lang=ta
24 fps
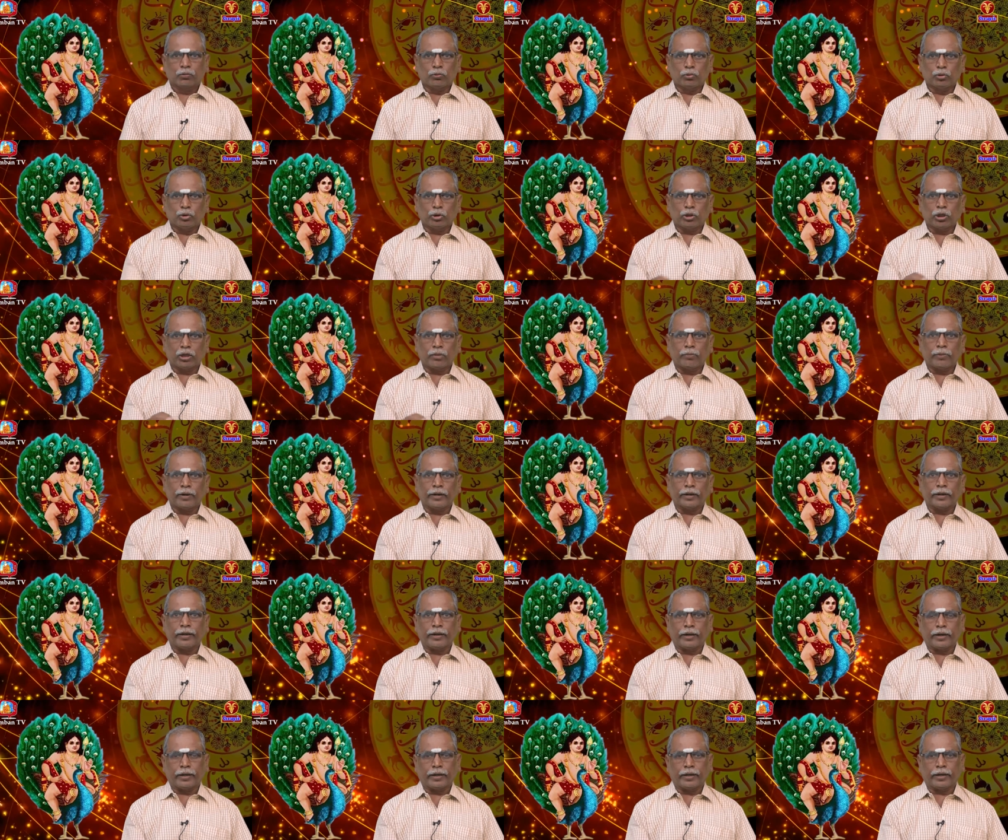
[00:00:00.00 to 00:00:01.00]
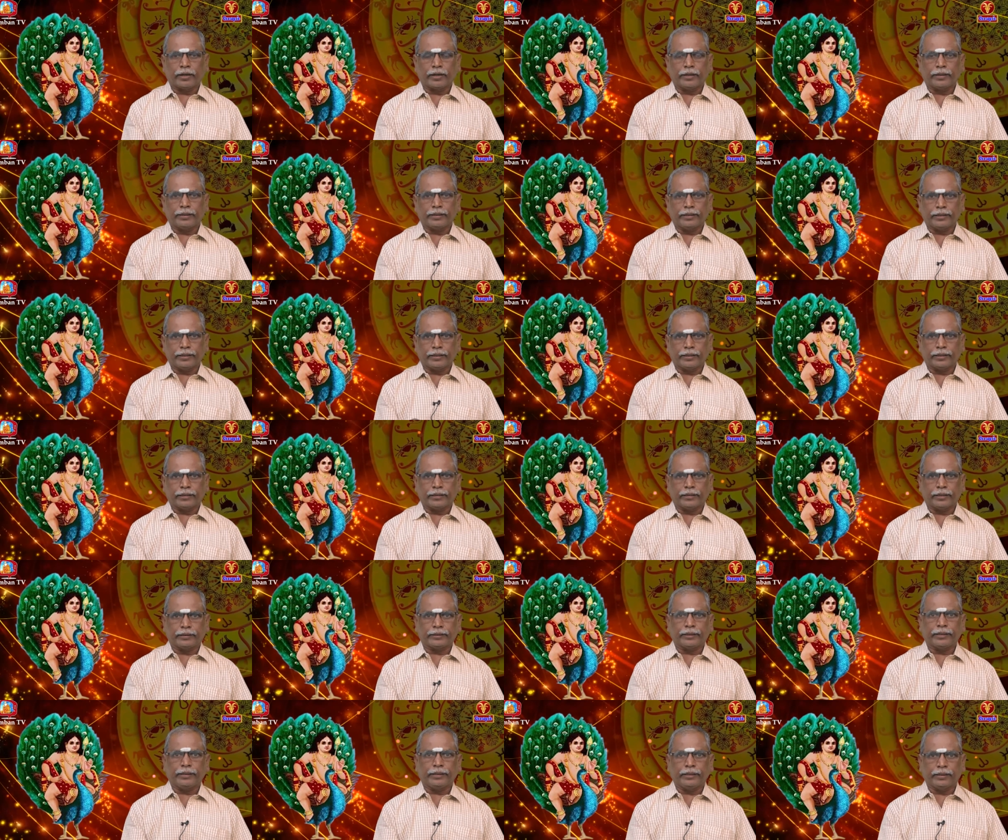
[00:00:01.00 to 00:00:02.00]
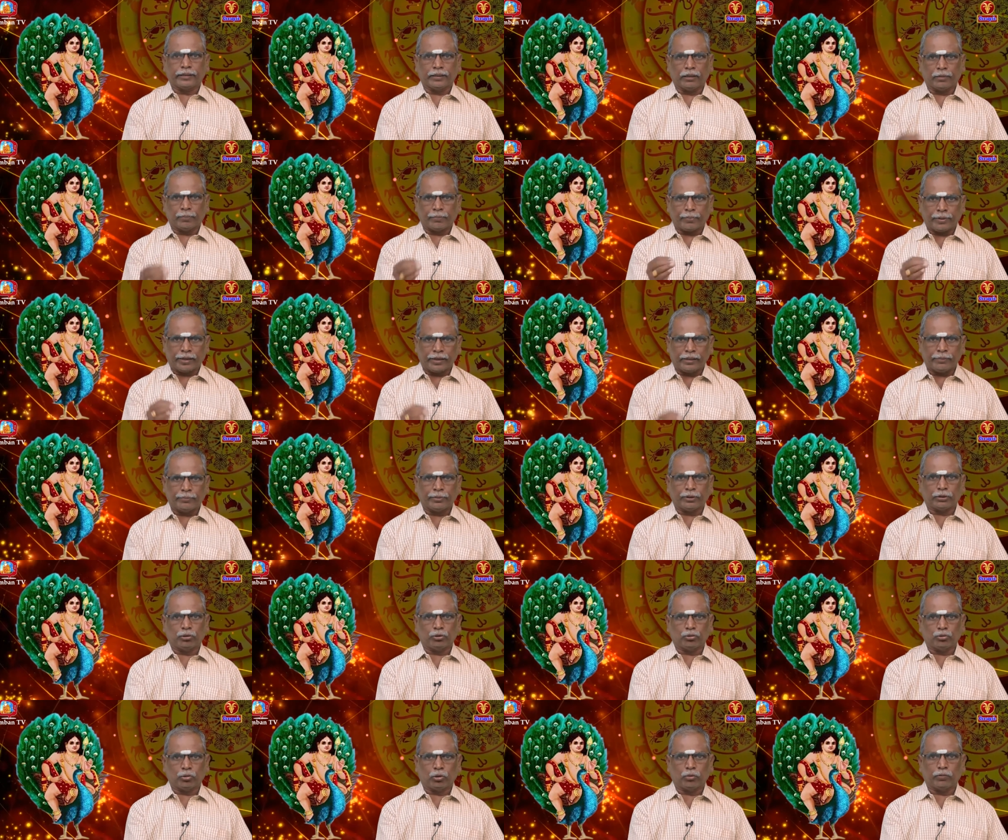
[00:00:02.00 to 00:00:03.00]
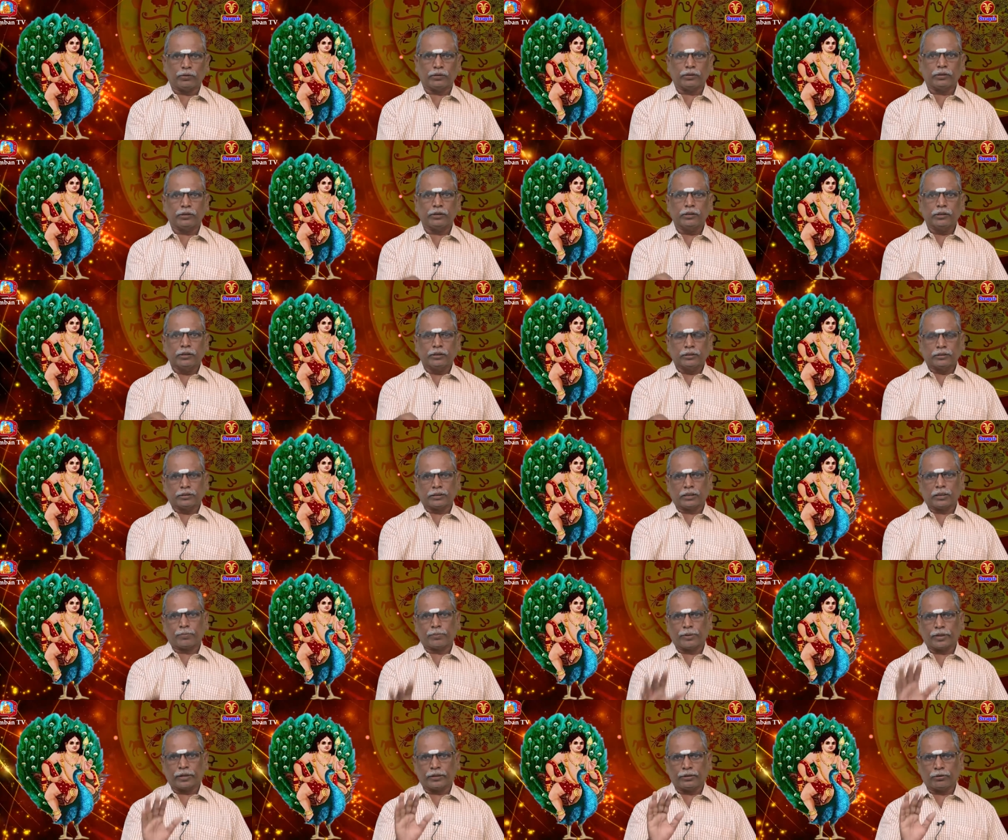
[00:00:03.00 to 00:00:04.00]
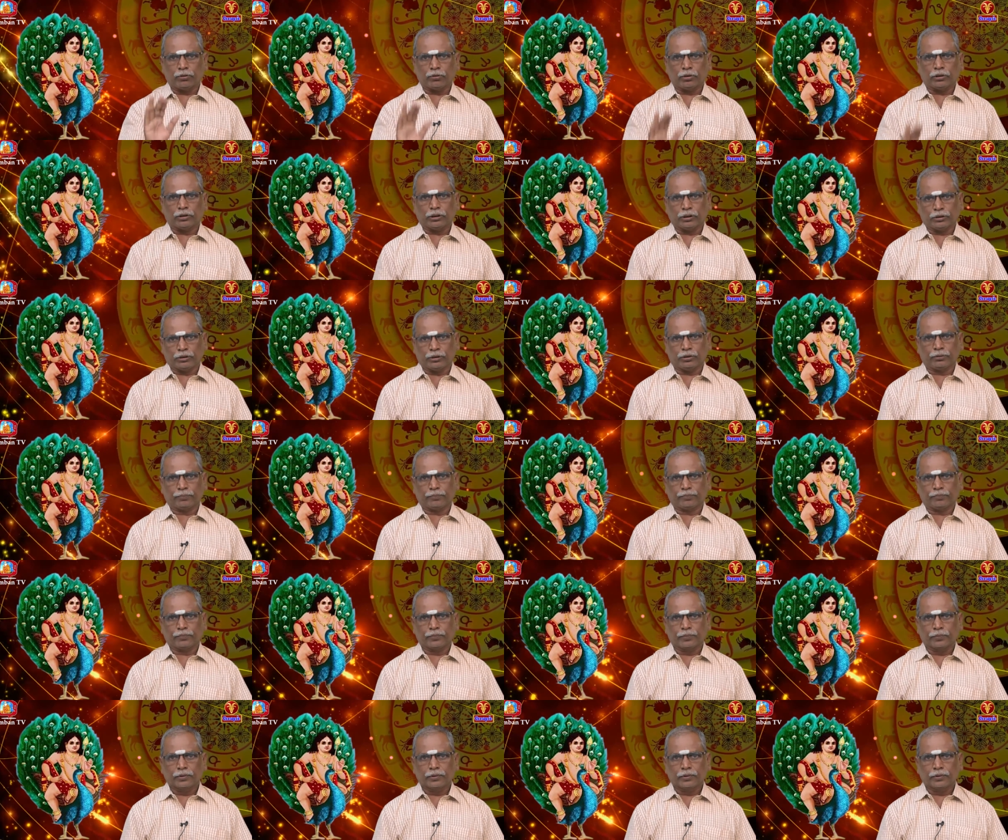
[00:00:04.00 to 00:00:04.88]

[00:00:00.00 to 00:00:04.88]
குதூகலமான நாளாக இன்றைய தினத்தை நீங்கள் பயன்படுத்தி கொள்வது சிறப்பான யோகத்தை தரும்